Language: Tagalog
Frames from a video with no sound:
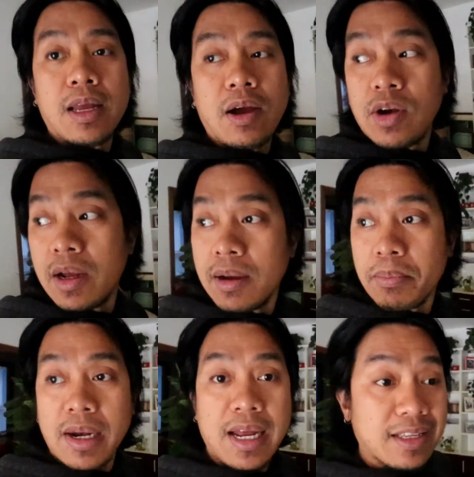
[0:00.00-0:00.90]
Ako lang
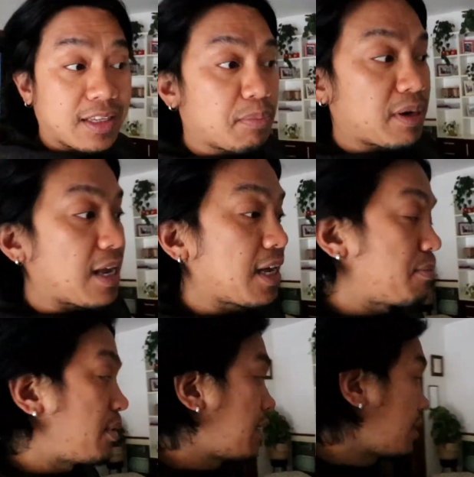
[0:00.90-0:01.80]
pala hindi pa
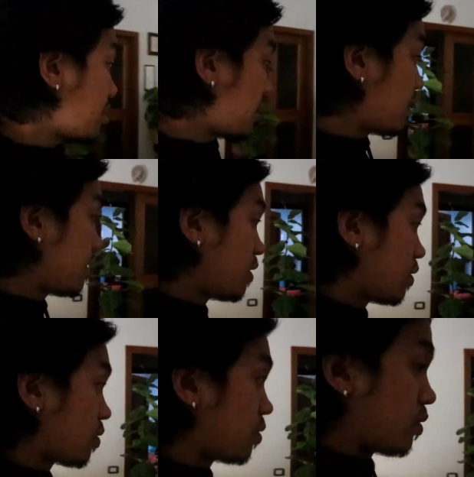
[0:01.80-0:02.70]
nakakabili.
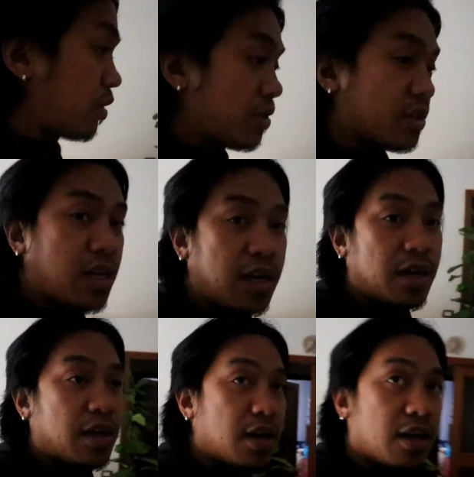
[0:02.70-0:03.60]
So, ayun sa
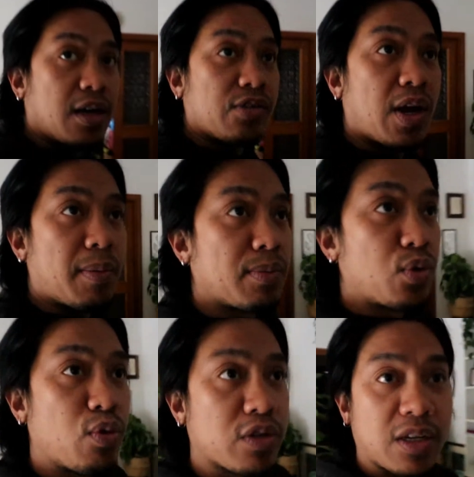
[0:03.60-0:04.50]
ano namin,
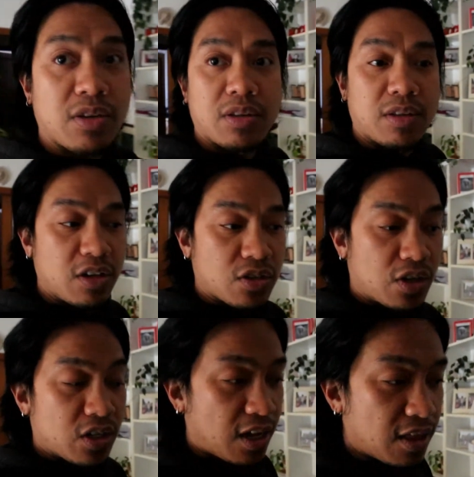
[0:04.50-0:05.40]
bubuksan yon Easter
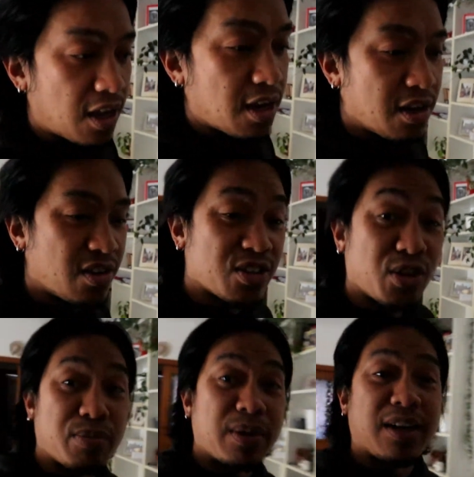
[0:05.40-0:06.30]
Sunday, yon
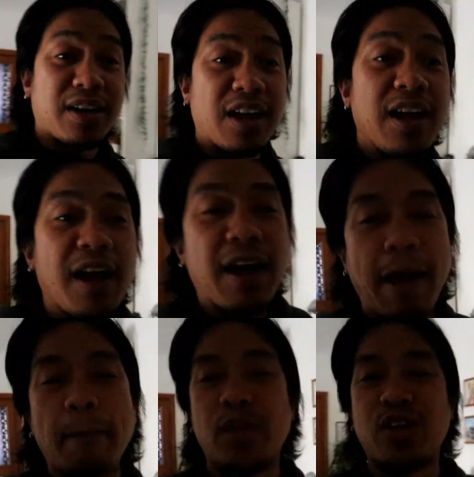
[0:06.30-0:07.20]
sobrang
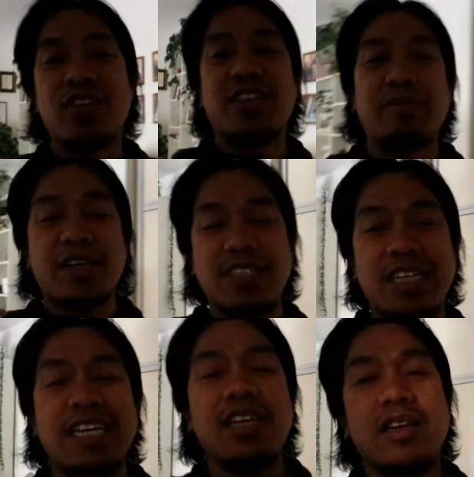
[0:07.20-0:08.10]
happy nun, di ba,
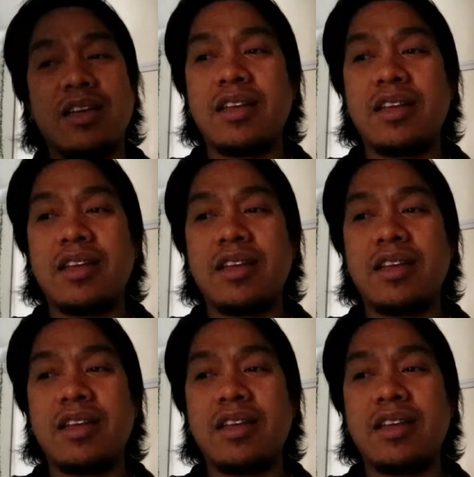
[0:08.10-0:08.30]
Chi?